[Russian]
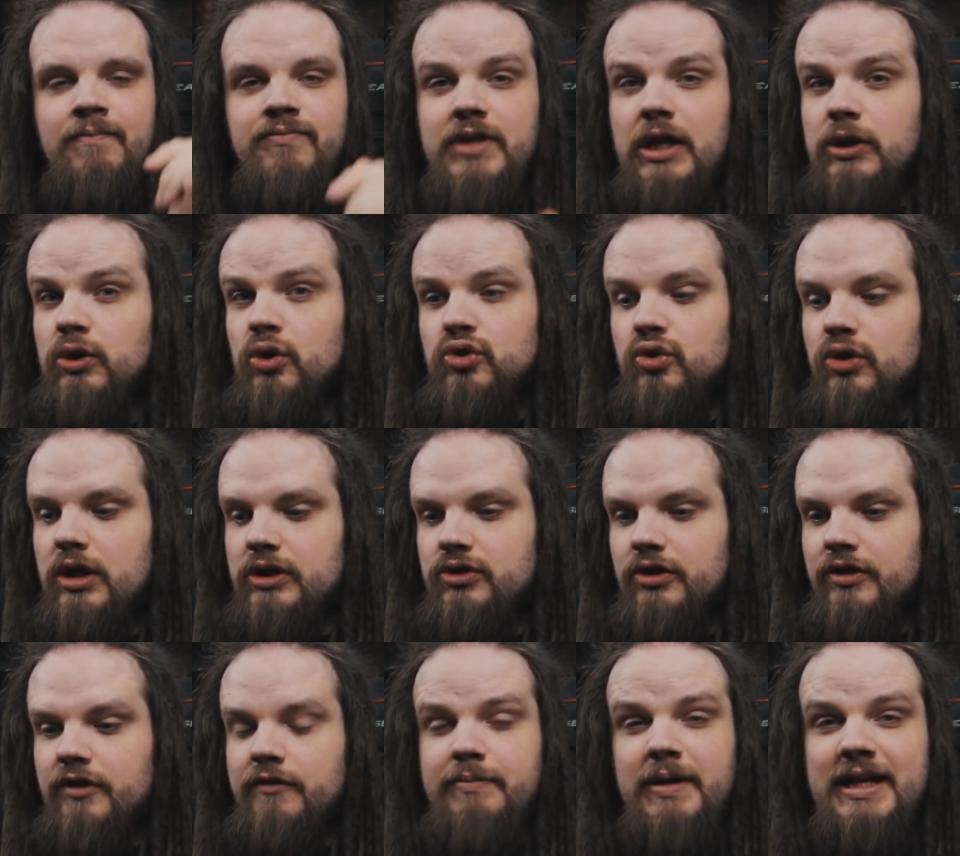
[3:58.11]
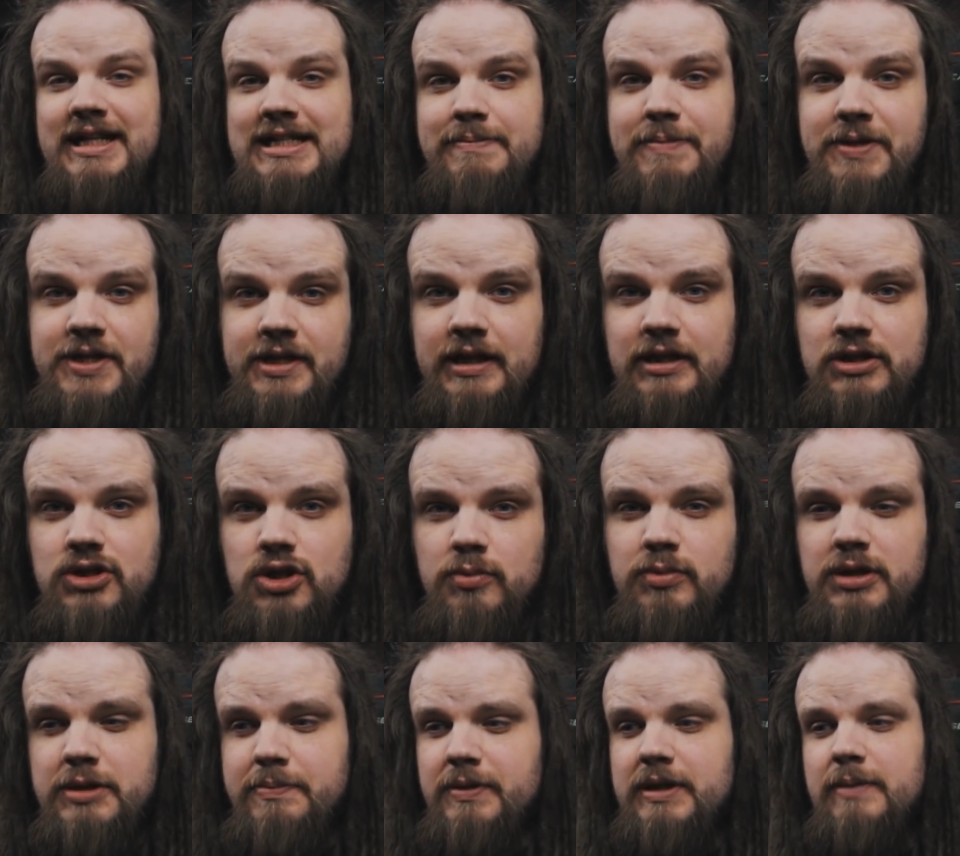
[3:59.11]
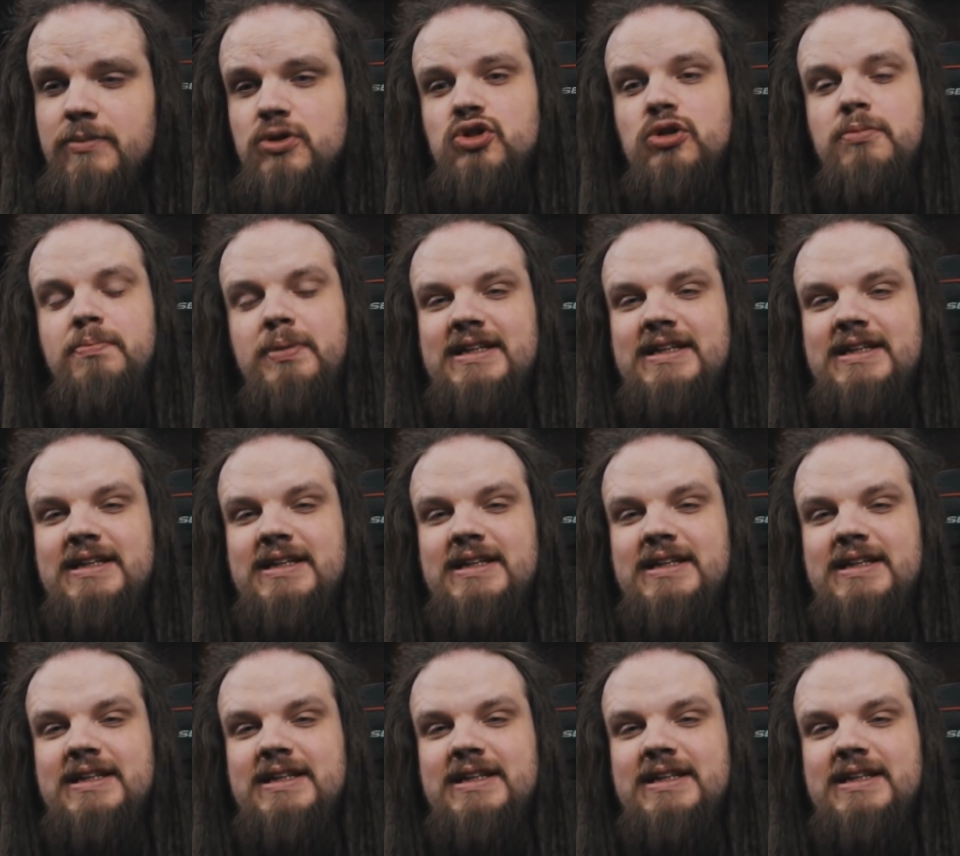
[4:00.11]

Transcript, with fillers: на ноту которой, в принципе, не должно быть, потому что он